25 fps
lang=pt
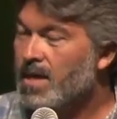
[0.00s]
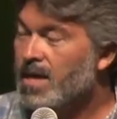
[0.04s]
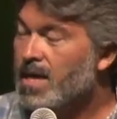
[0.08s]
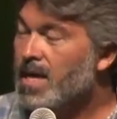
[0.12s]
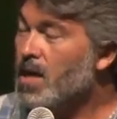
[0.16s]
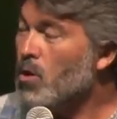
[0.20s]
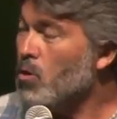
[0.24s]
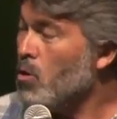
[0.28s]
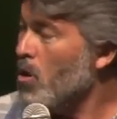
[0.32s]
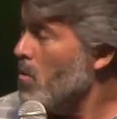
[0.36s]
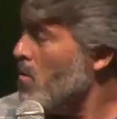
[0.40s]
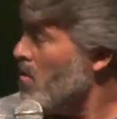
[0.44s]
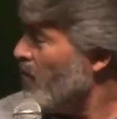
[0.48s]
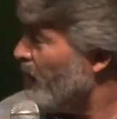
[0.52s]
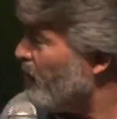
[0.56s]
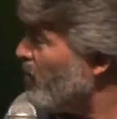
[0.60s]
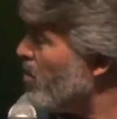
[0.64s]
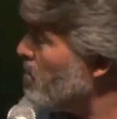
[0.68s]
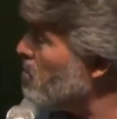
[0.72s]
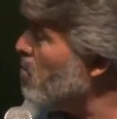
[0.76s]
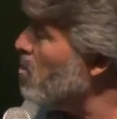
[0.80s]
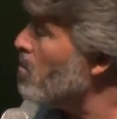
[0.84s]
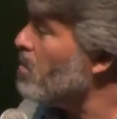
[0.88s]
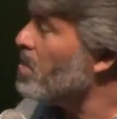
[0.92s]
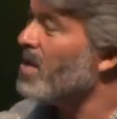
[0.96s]
E como
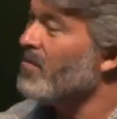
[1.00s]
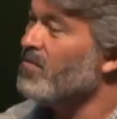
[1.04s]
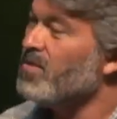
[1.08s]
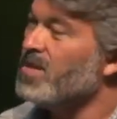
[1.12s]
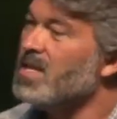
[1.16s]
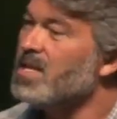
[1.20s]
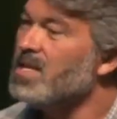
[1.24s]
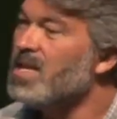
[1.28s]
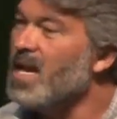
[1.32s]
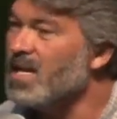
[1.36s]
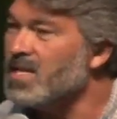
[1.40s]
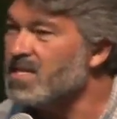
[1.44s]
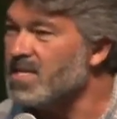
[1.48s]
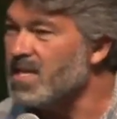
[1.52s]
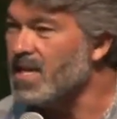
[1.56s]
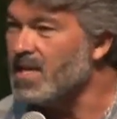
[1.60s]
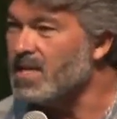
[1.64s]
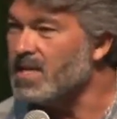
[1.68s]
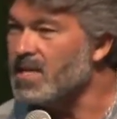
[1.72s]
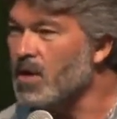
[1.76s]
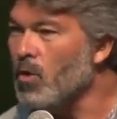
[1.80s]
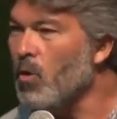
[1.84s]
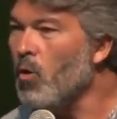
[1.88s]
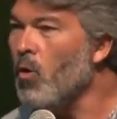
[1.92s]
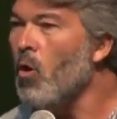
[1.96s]
foi bom para a vida da
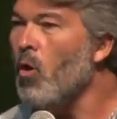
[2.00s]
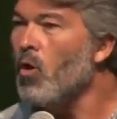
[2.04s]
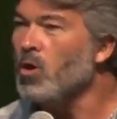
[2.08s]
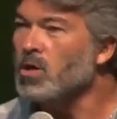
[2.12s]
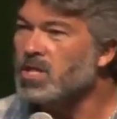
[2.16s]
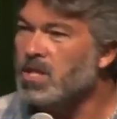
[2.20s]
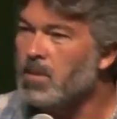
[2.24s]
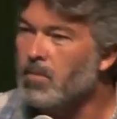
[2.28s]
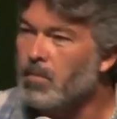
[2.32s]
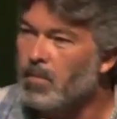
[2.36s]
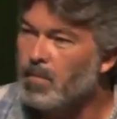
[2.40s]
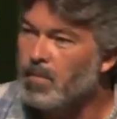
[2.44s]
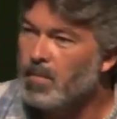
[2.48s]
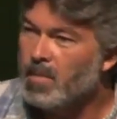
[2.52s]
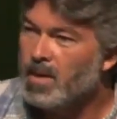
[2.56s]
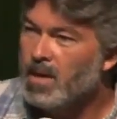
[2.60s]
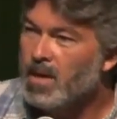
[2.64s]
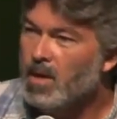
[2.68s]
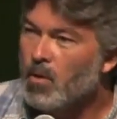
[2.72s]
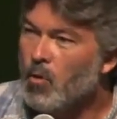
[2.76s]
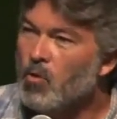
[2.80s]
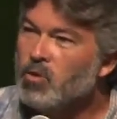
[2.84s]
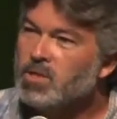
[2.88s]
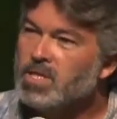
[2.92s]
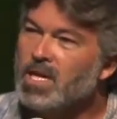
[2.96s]
gente. Hoje,
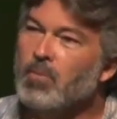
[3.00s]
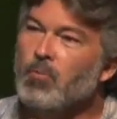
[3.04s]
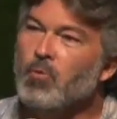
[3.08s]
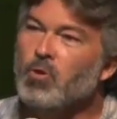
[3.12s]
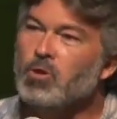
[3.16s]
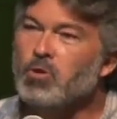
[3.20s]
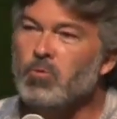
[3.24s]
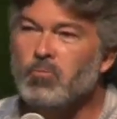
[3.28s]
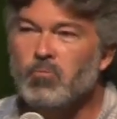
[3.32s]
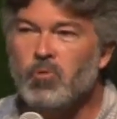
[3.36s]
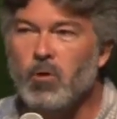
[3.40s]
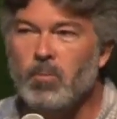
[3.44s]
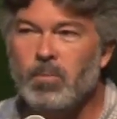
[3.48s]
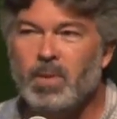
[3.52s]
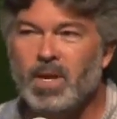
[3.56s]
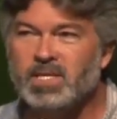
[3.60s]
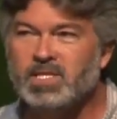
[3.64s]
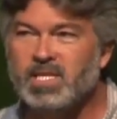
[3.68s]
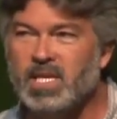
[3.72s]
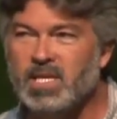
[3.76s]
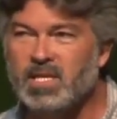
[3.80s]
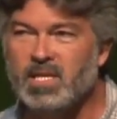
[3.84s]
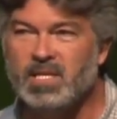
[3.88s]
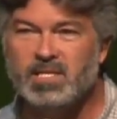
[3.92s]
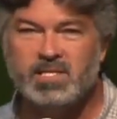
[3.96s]
Hoje é muito bom para a
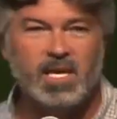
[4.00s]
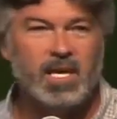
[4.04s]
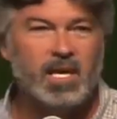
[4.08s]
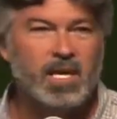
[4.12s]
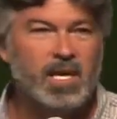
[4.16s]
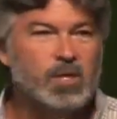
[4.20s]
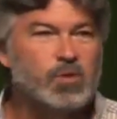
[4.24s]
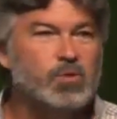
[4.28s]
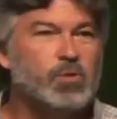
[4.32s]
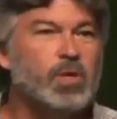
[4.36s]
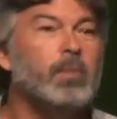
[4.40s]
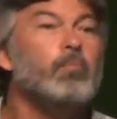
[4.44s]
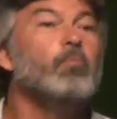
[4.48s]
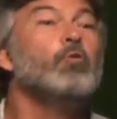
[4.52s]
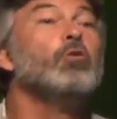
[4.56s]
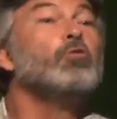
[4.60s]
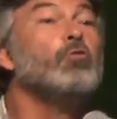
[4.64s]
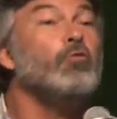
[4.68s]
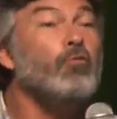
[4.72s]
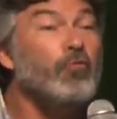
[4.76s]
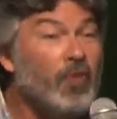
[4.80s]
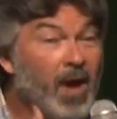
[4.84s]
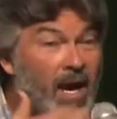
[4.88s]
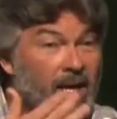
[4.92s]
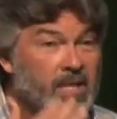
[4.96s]
gente dizer isso e é
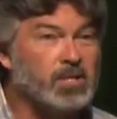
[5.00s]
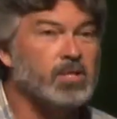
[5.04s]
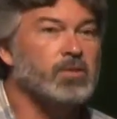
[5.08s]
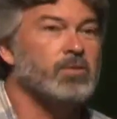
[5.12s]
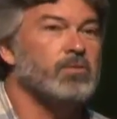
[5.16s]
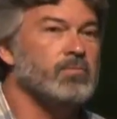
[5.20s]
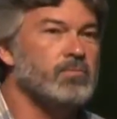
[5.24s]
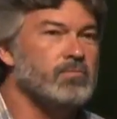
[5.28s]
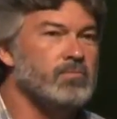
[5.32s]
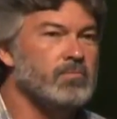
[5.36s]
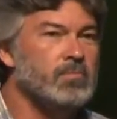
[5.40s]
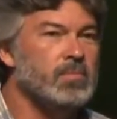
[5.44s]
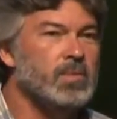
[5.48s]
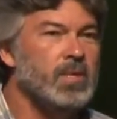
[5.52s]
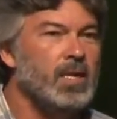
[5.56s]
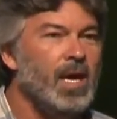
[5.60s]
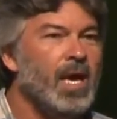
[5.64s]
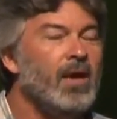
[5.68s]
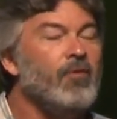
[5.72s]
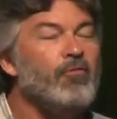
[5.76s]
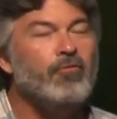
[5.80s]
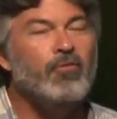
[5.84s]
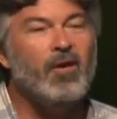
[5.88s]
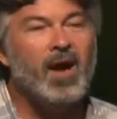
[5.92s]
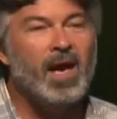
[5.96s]
muito fácil.
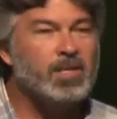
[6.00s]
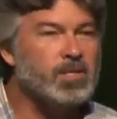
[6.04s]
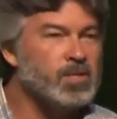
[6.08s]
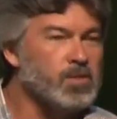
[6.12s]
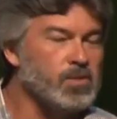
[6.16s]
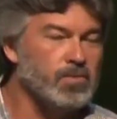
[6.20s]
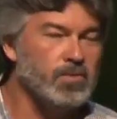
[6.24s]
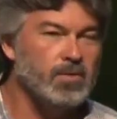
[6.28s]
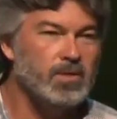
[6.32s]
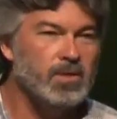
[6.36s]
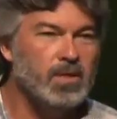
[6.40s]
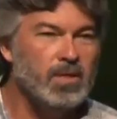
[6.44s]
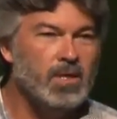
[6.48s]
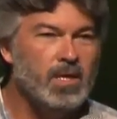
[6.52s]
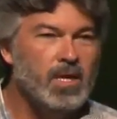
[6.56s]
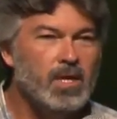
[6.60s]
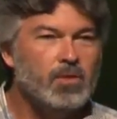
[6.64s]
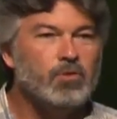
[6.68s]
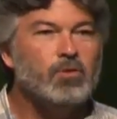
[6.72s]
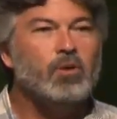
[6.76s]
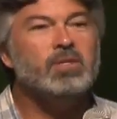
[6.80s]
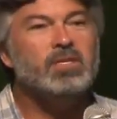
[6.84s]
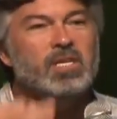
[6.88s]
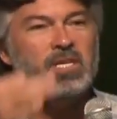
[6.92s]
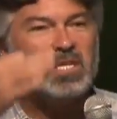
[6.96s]
É fácil.
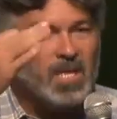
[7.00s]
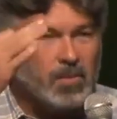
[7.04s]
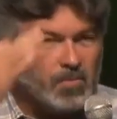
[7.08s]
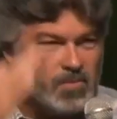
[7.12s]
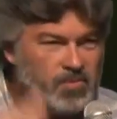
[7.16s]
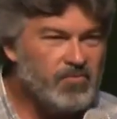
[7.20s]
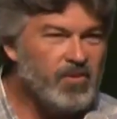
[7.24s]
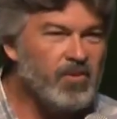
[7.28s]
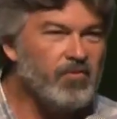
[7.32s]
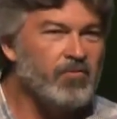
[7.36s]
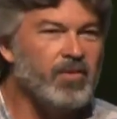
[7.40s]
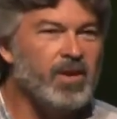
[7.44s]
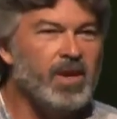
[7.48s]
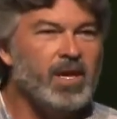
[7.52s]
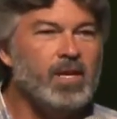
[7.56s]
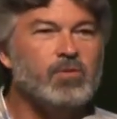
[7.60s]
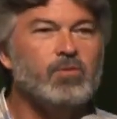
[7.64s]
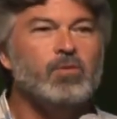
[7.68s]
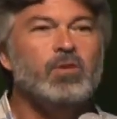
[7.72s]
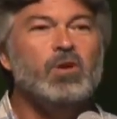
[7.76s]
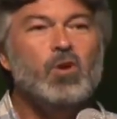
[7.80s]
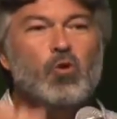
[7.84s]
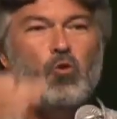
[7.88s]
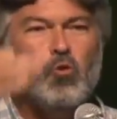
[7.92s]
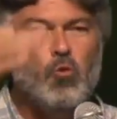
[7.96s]
Nós estamos
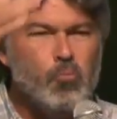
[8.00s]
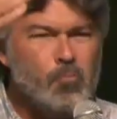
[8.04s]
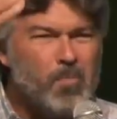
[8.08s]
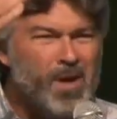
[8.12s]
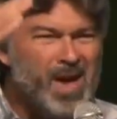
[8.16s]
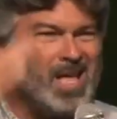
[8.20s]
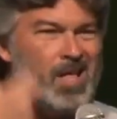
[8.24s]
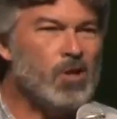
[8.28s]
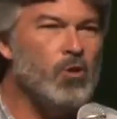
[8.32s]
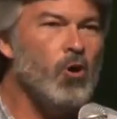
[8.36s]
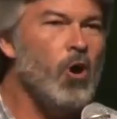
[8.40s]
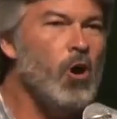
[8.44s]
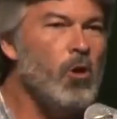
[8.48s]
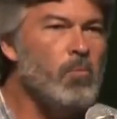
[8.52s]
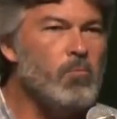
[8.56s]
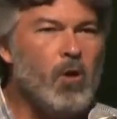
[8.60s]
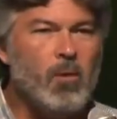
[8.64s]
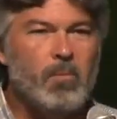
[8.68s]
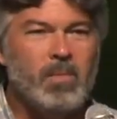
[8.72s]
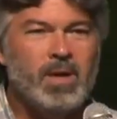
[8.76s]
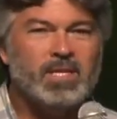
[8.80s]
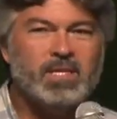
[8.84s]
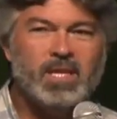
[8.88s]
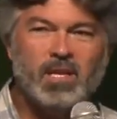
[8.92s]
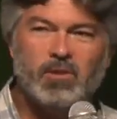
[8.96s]
vivendo o melhor
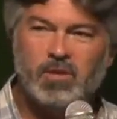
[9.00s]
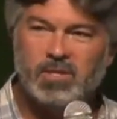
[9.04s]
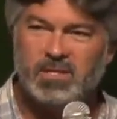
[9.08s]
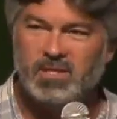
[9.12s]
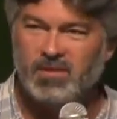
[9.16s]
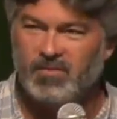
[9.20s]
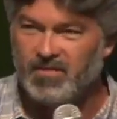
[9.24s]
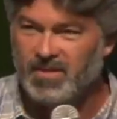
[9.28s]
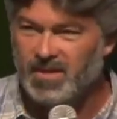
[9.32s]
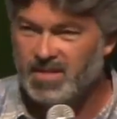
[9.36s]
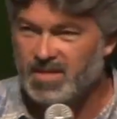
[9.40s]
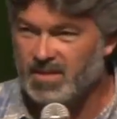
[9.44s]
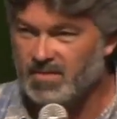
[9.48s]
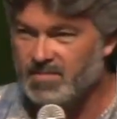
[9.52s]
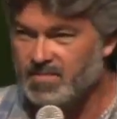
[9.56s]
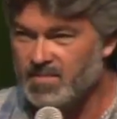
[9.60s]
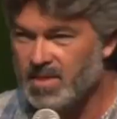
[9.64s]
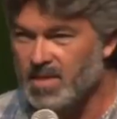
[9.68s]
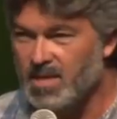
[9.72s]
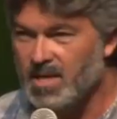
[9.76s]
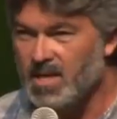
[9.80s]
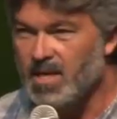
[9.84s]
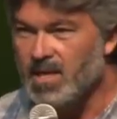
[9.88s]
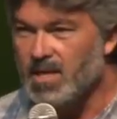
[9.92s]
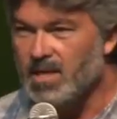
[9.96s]
momento da nossa vida.
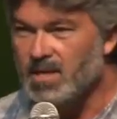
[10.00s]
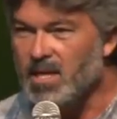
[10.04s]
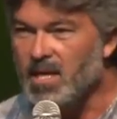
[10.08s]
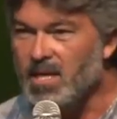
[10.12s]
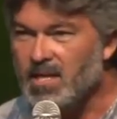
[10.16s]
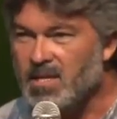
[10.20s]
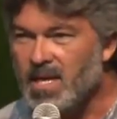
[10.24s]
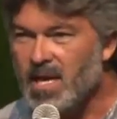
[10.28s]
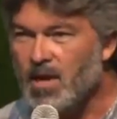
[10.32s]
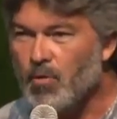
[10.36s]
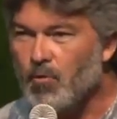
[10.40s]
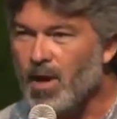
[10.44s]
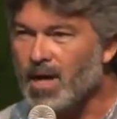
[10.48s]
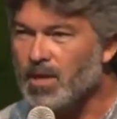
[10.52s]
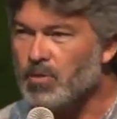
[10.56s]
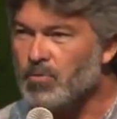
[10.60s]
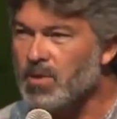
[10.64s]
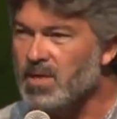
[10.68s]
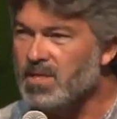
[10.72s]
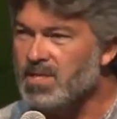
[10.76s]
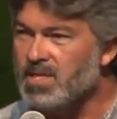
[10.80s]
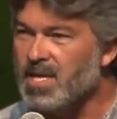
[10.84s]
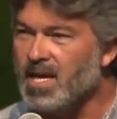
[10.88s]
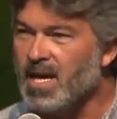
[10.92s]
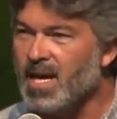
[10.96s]

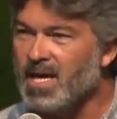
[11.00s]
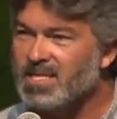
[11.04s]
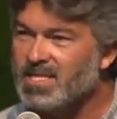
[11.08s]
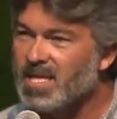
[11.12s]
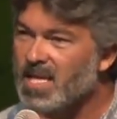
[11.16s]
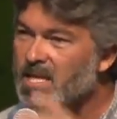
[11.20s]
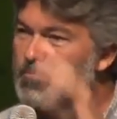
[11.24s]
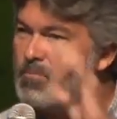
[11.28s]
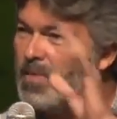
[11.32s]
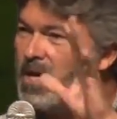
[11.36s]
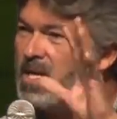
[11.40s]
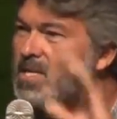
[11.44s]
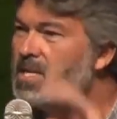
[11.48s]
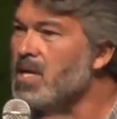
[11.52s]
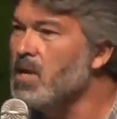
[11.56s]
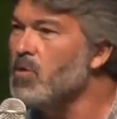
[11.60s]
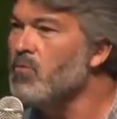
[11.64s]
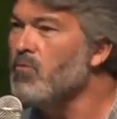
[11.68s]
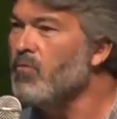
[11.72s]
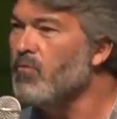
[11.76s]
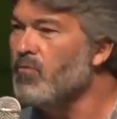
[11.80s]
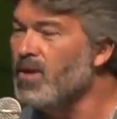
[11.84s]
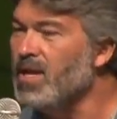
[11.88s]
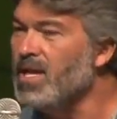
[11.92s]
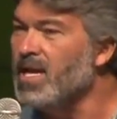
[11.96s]
34 anos de casado, mas
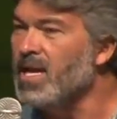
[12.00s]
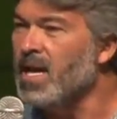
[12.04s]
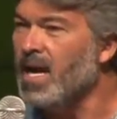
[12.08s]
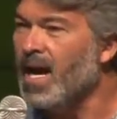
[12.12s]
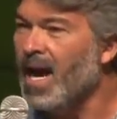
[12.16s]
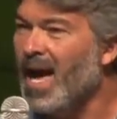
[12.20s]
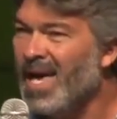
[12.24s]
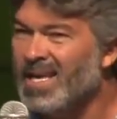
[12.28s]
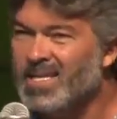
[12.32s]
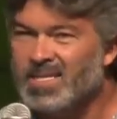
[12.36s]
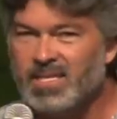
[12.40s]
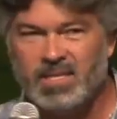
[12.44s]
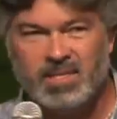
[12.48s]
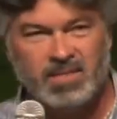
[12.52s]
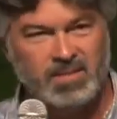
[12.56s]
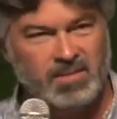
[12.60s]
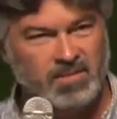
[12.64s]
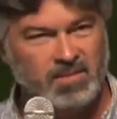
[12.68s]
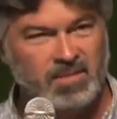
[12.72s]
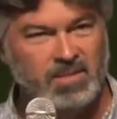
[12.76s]
nenhum filho em casa.